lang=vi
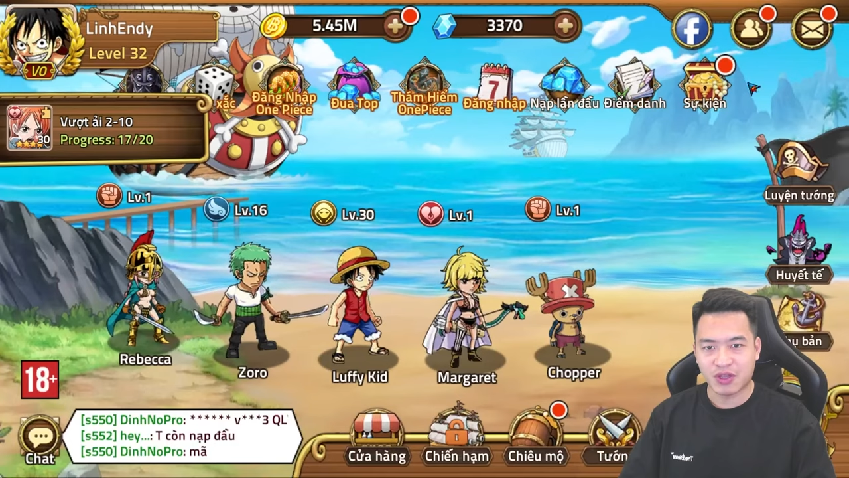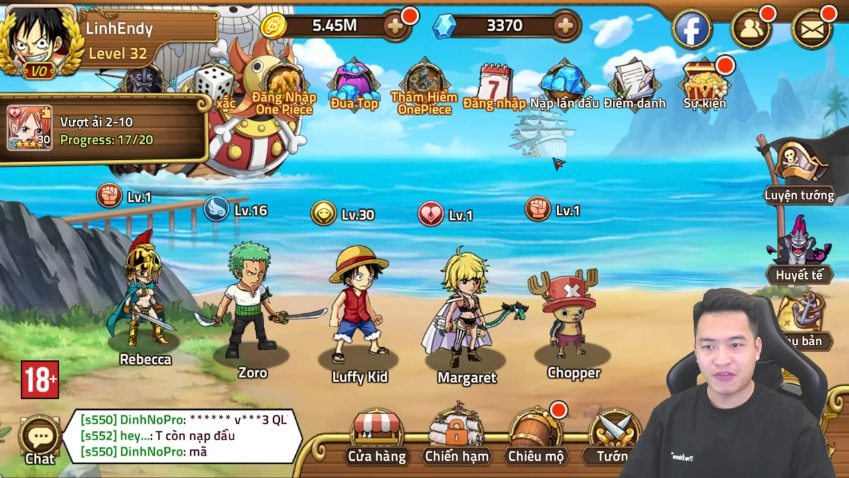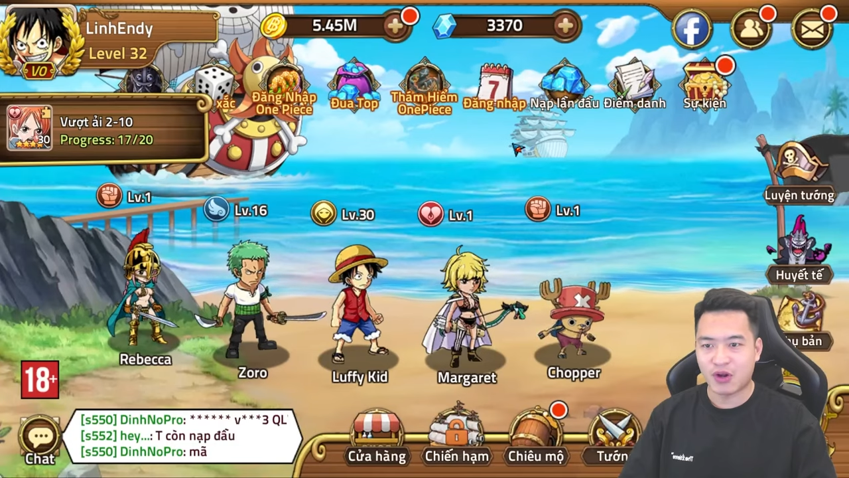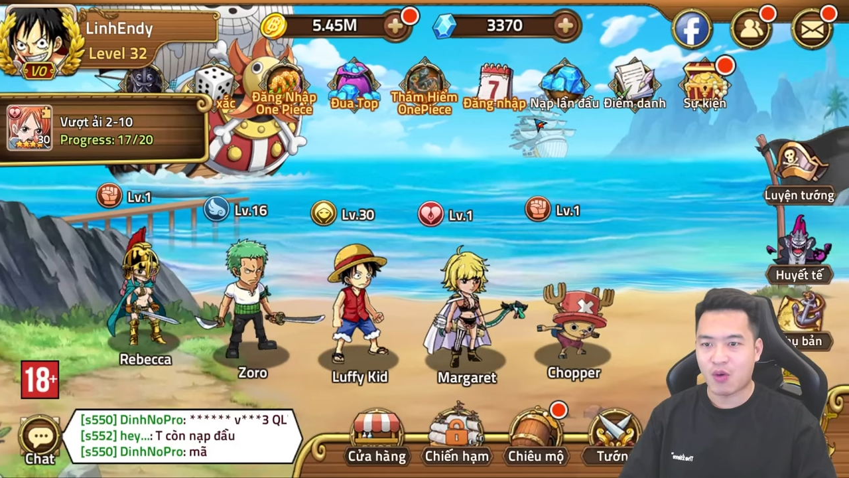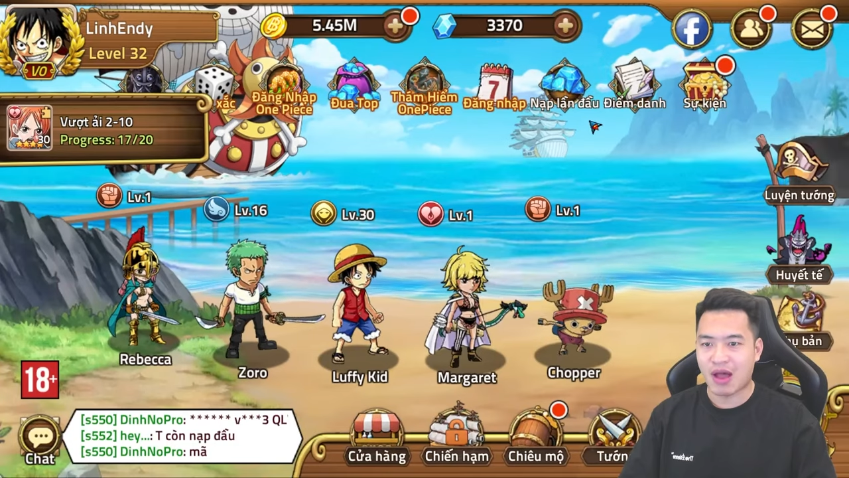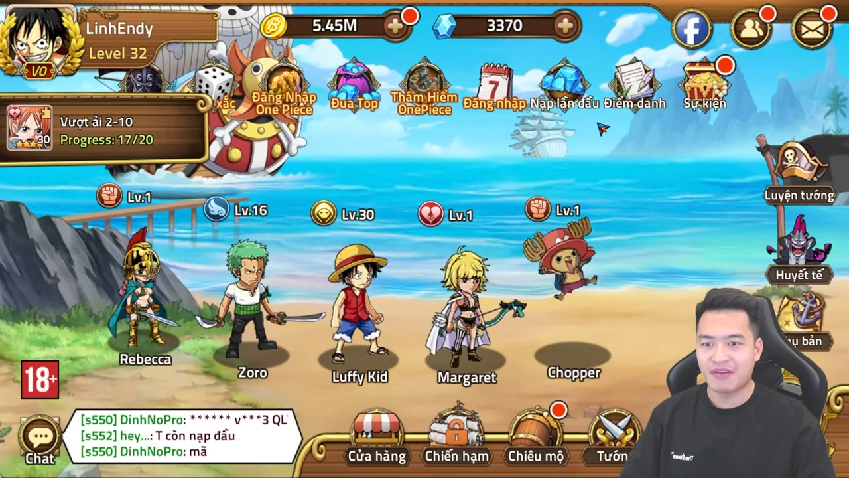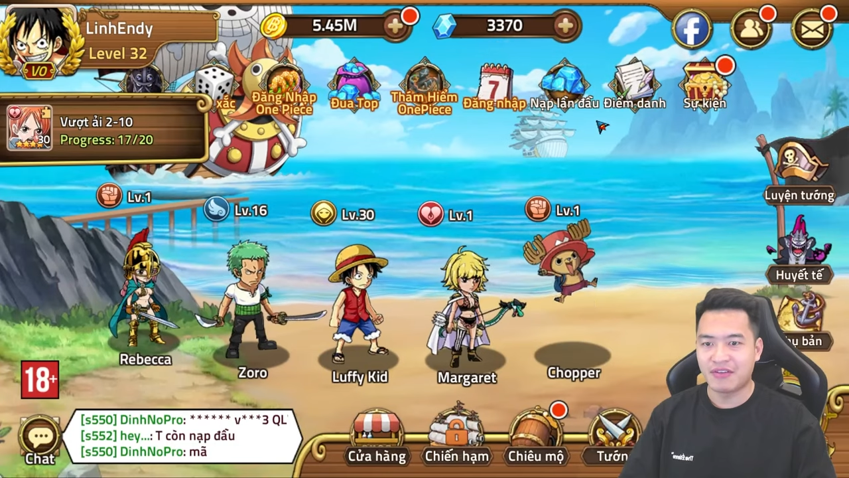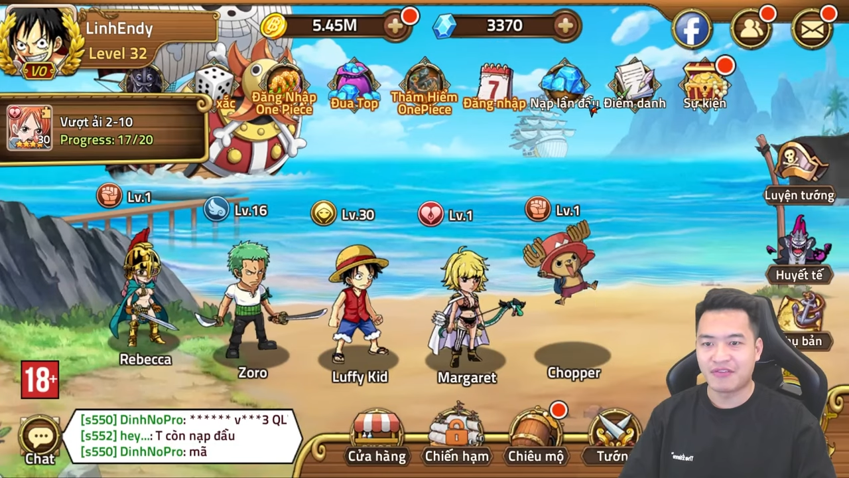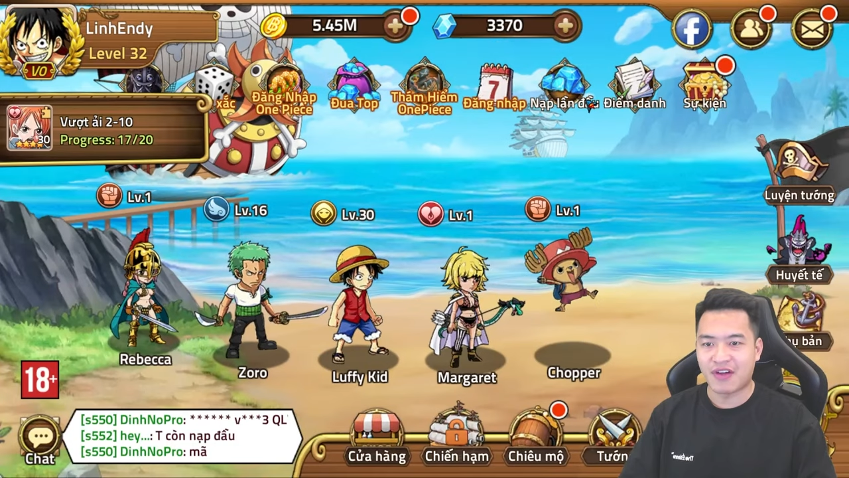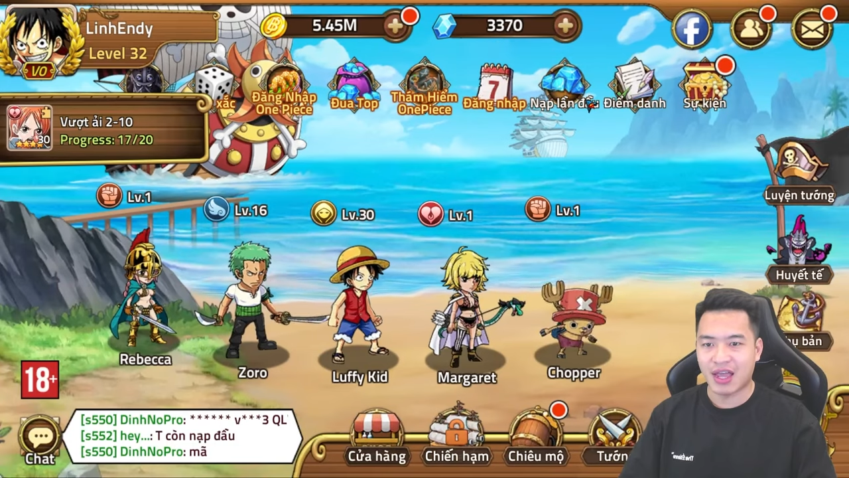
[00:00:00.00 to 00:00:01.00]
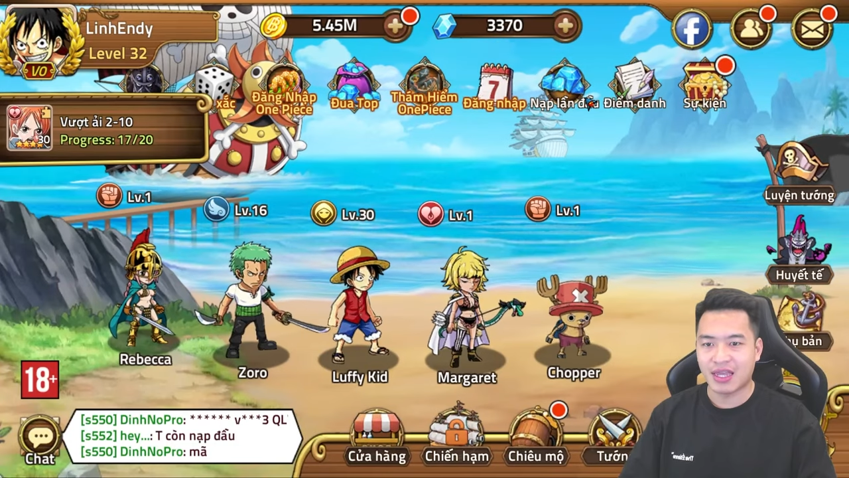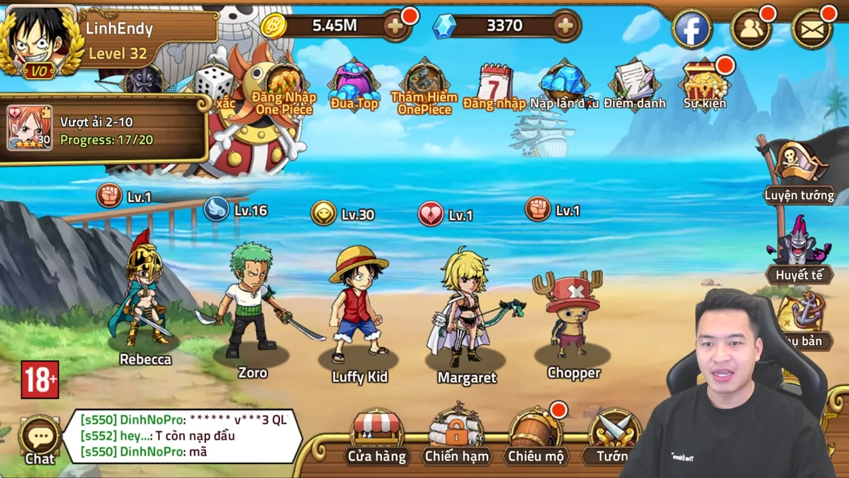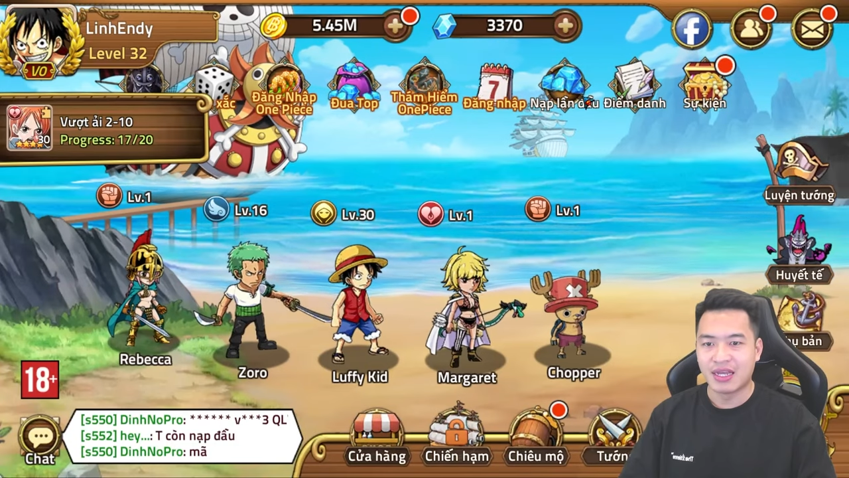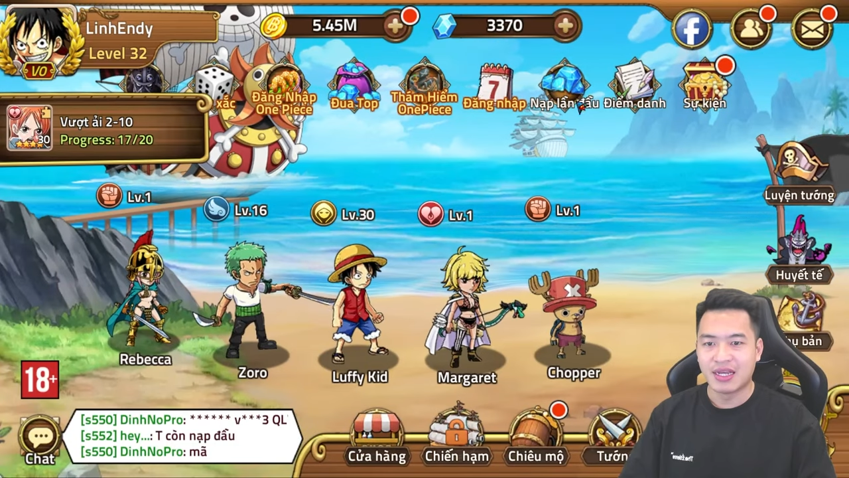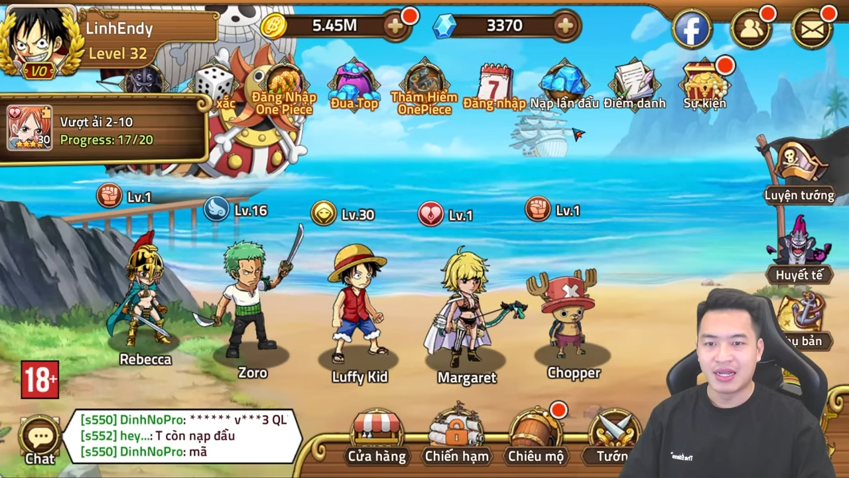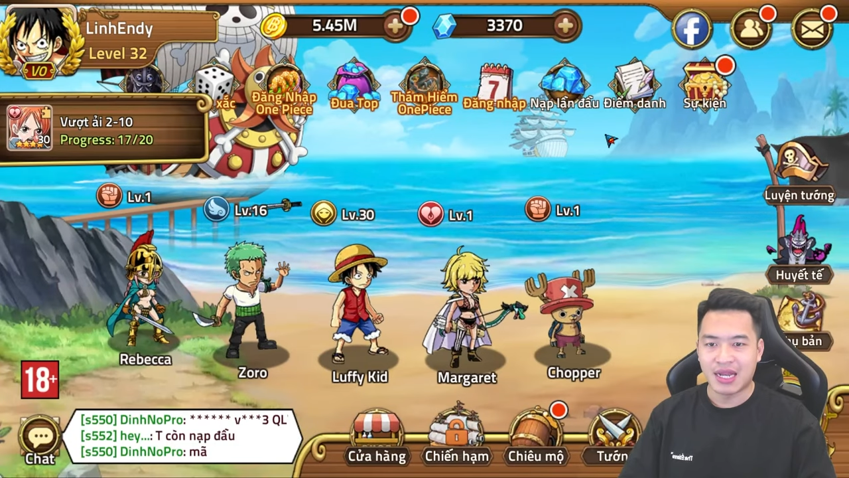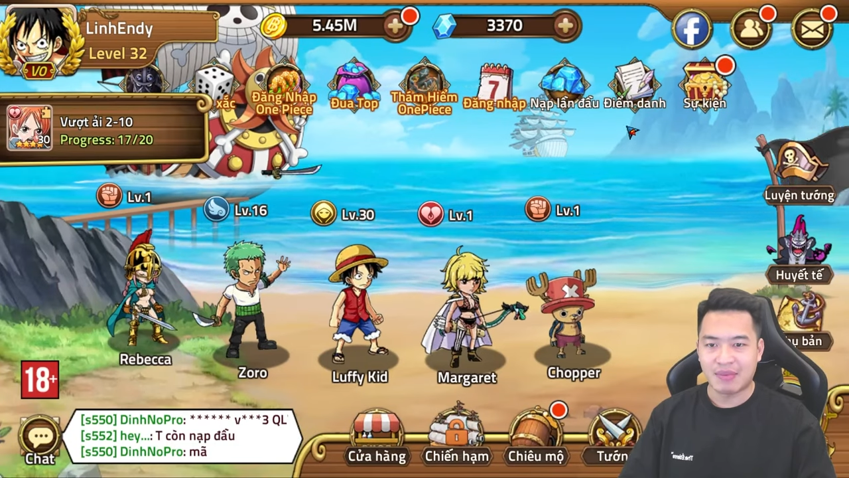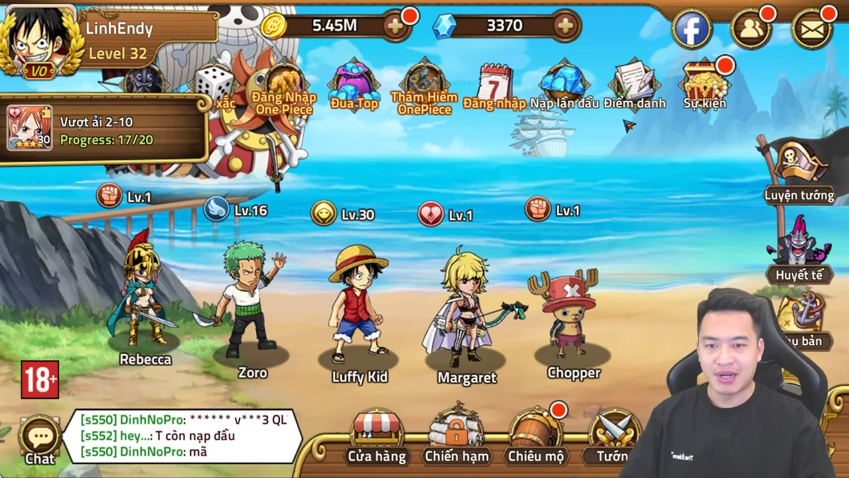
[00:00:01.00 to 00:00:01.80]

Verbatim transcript: cái phần quà vẫn vậy nạp